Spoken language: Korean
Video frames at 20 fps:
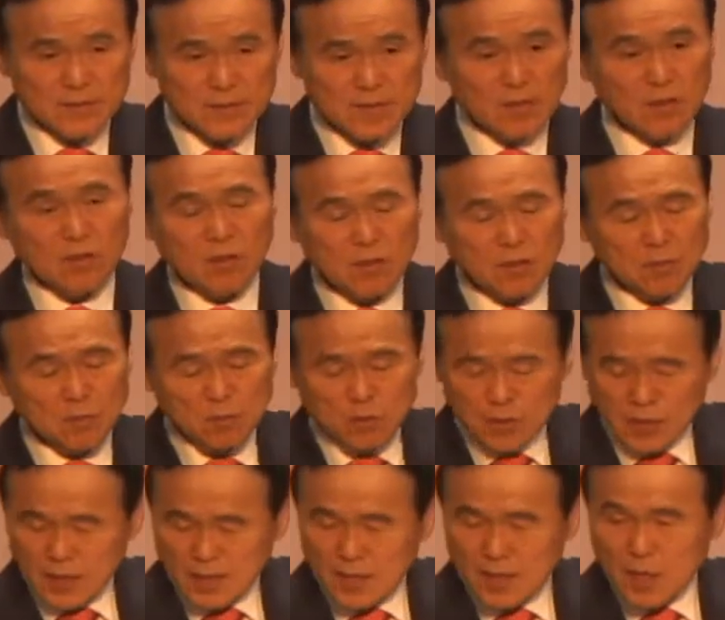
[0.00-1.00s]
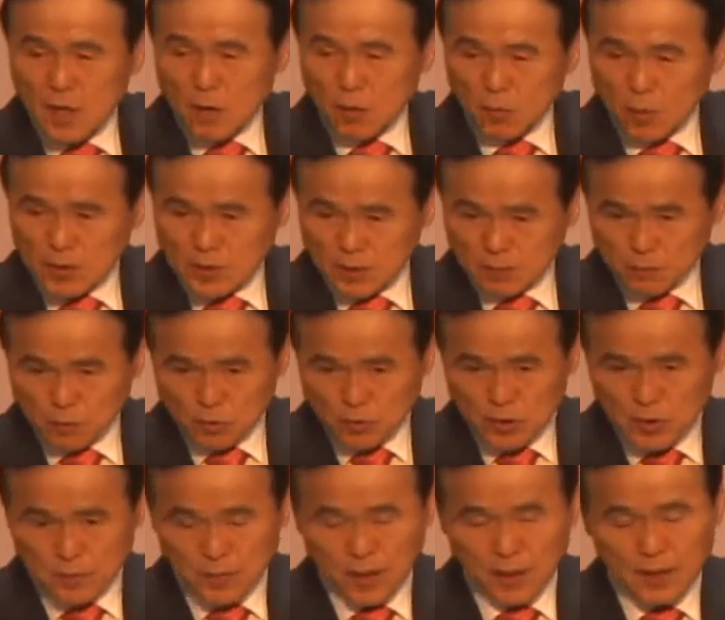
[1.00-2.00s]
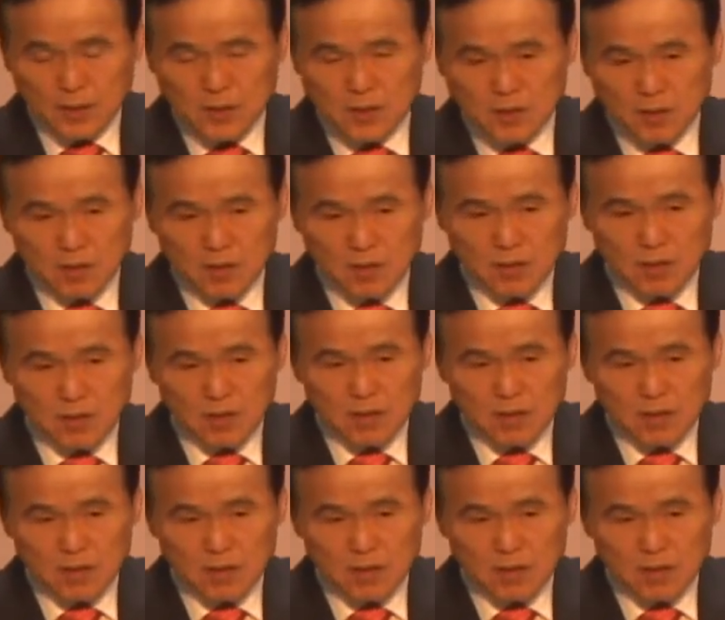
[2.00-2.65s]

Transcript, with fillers: 그리고 그걸 무사히 외삼촌 집에 갔죠.